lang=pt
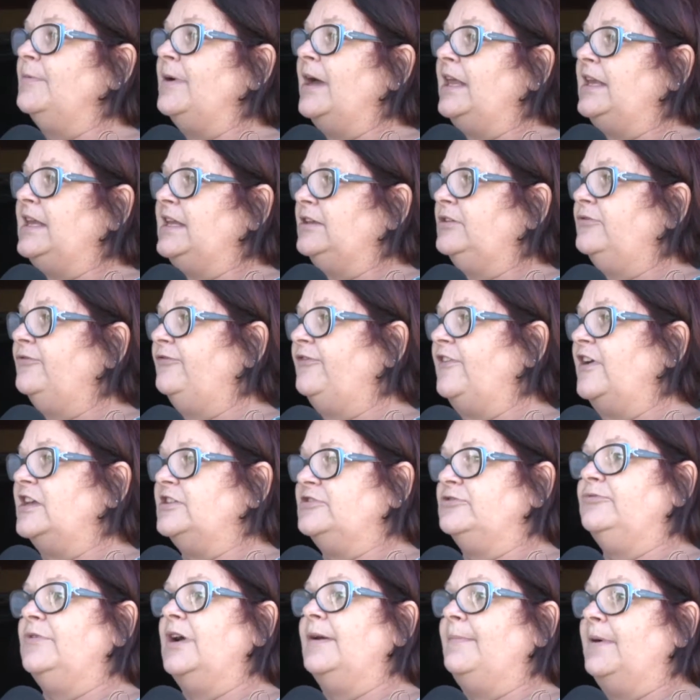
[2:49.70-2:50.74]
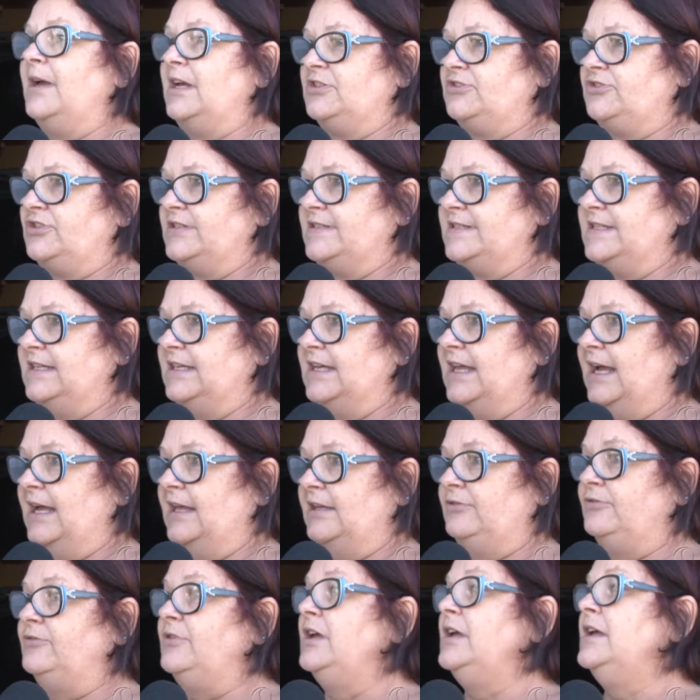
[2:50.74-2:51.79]
marido fez um abaixo
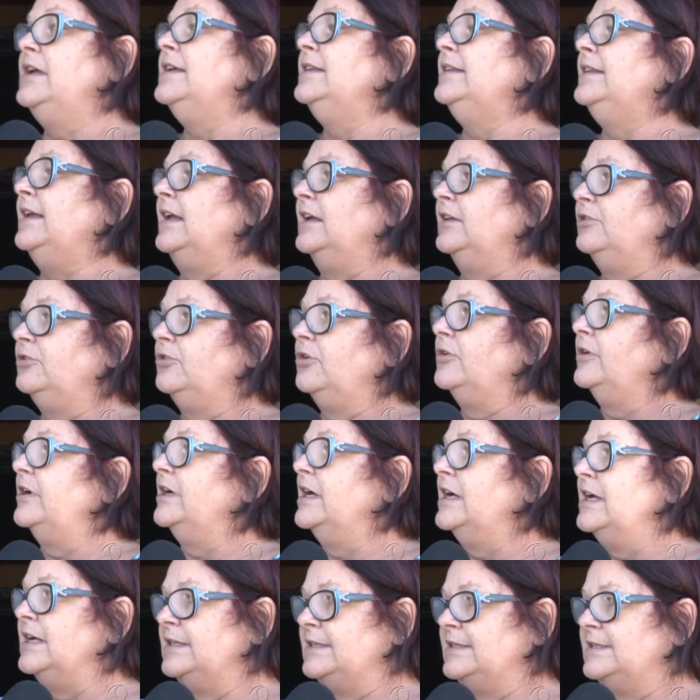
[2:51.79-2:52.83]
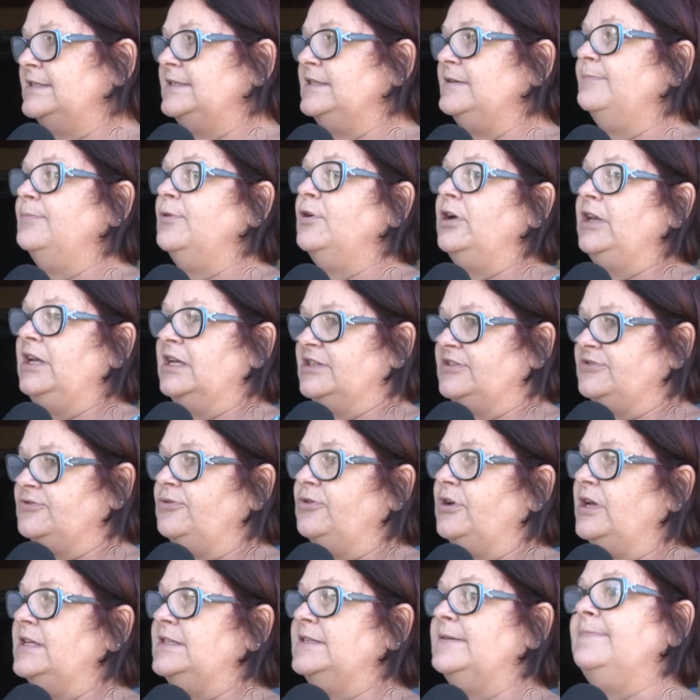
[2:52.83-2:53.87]
assinado, tentou antes de pôr as
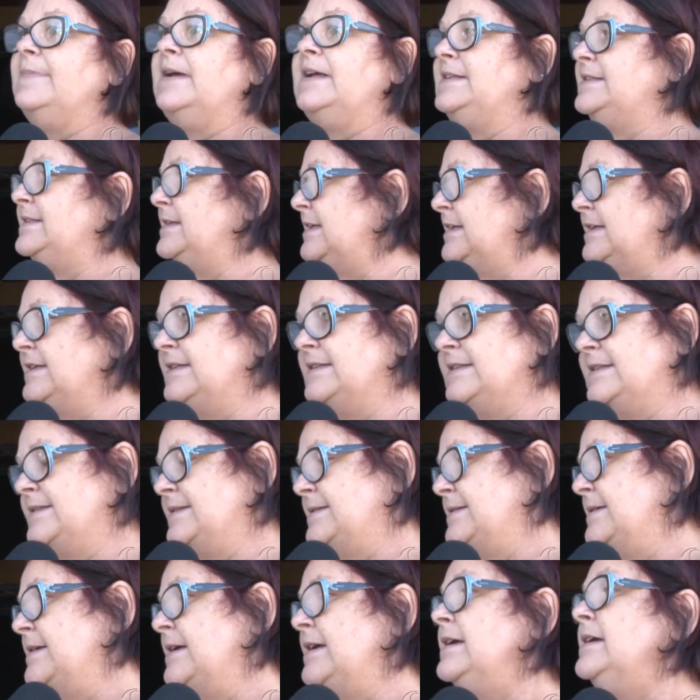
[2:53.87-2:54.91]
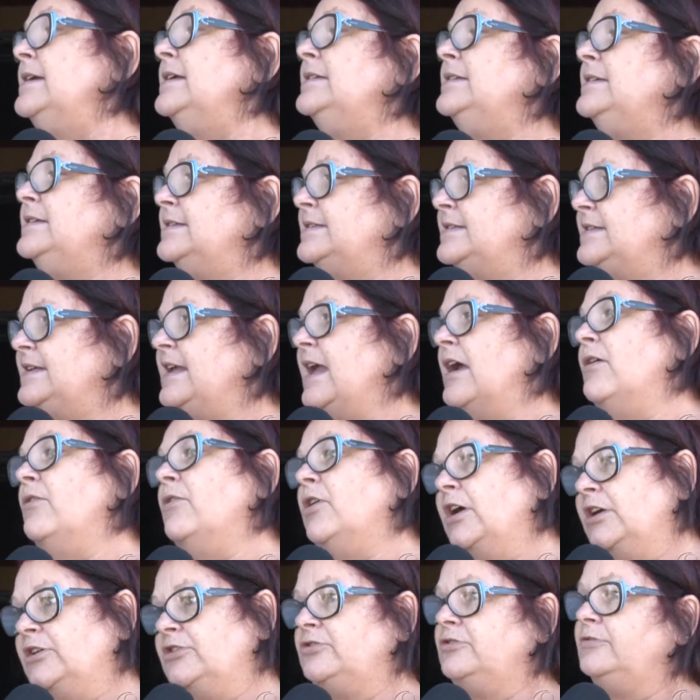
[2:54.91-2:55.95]
coisas, mas eles disse que é
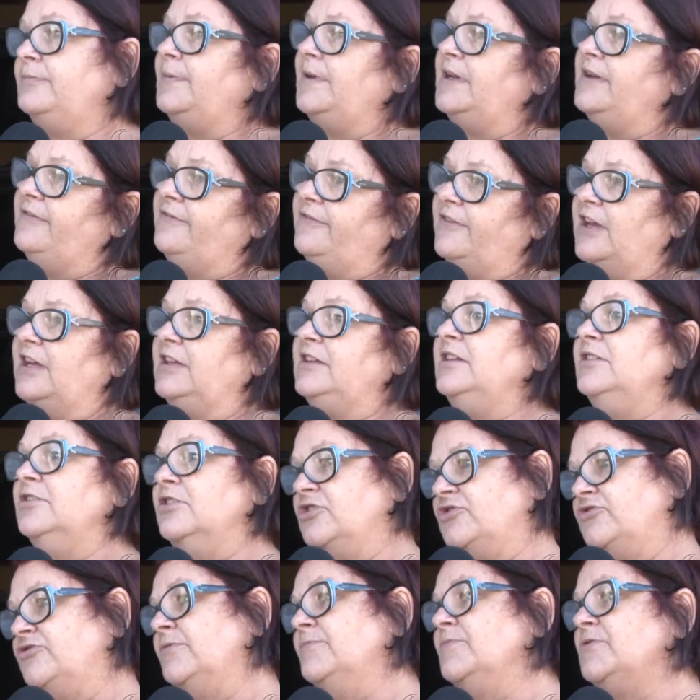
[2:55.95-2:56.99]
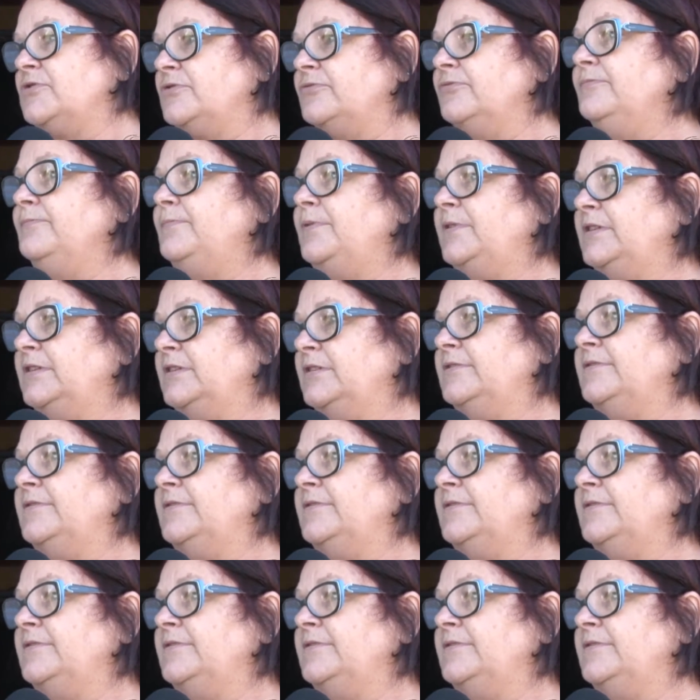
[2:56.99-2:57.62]
ordem do prefeito e nós vamos cumprir.